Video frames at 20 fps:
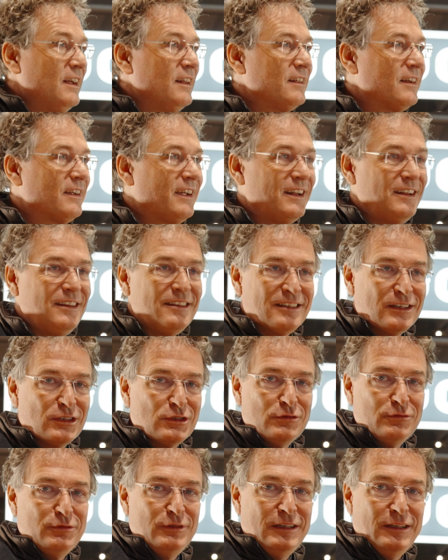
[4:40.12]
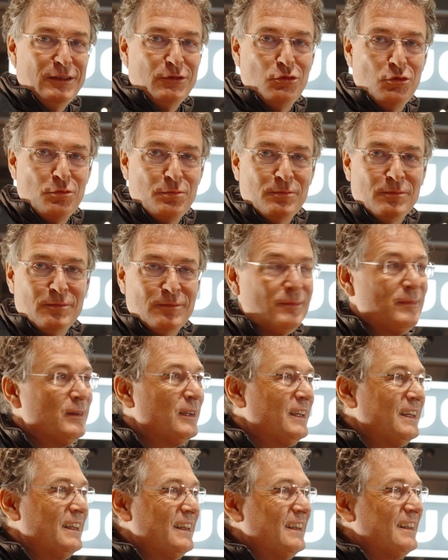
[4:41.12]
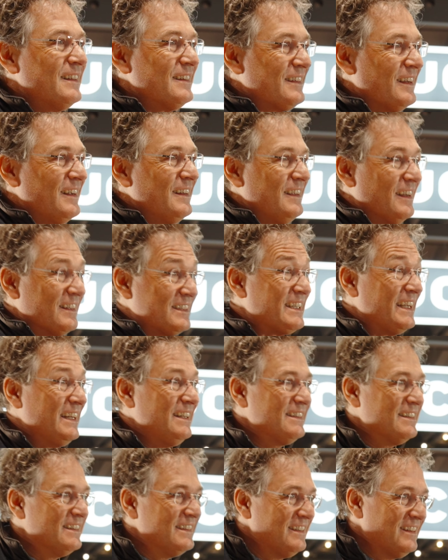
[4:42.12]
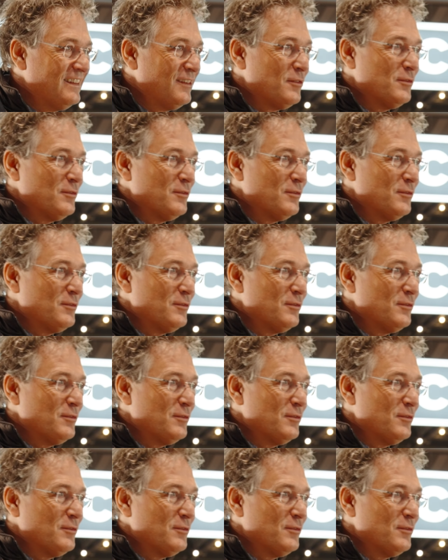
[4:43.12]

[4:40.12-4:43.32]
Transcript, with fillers: Dann kenne ich da schon viele Typen seit Jahrzehnten.